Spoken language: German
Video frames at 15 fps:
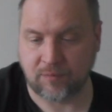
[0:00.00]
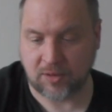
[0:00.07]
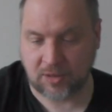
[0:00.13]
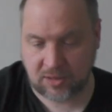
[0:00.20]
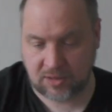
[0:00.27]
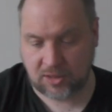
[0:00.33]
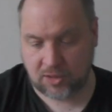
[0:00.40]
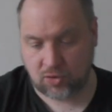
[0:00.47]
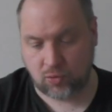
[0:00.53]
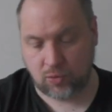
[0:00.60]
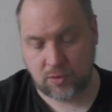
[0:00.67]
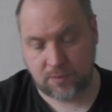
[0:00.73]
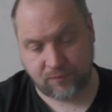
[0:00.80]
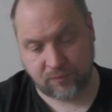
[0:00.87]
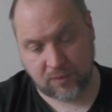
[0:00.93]
Richtig
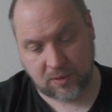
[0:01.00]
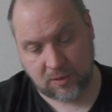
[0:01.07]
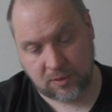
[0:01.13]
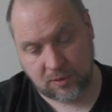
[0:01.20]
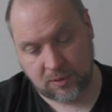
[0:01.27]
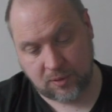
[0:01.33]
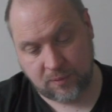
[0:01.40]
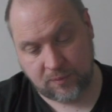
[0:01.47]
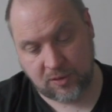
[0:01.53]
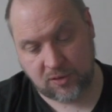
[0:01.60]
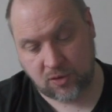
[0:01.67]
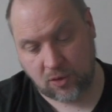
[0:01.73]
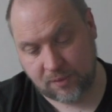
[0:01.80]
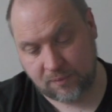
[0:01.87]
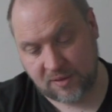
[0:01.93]
cool. Die
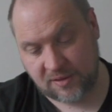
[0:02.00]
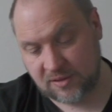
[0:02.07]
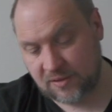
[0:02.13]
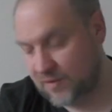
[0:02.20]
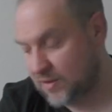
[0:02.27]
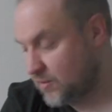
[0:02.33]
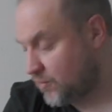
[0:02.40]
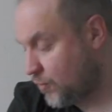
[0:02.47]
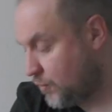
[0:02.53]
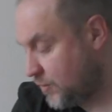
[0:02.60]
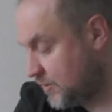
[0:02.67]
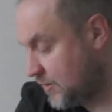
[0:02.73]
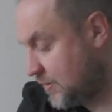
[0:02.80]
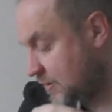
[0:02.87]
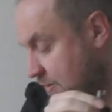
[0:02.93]
Target Master Version
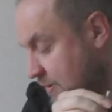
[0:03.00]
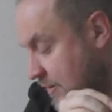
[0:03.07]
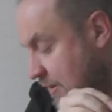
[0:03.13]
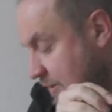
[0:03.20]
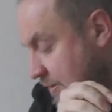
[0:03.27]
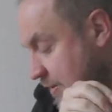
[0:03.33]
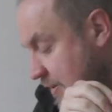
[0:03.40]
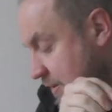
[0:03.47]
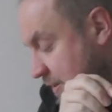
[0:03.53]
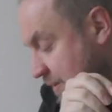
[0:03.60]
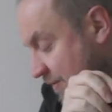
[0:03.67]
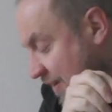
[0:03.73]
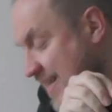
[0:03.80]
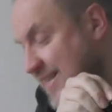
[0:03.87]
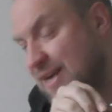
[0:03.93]
ist das, das heißt die
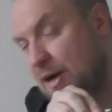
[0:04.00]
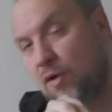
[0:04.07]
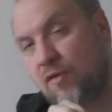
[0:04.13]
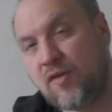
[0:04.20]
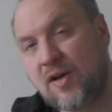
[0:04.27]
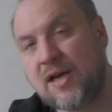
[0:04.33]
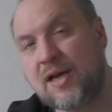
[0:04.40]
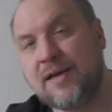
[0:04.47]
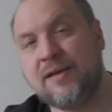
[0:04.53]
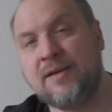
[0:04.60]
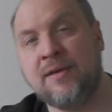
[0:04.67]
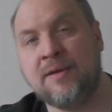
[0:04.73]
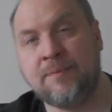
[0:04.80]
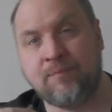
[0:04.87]
Zweitauflage.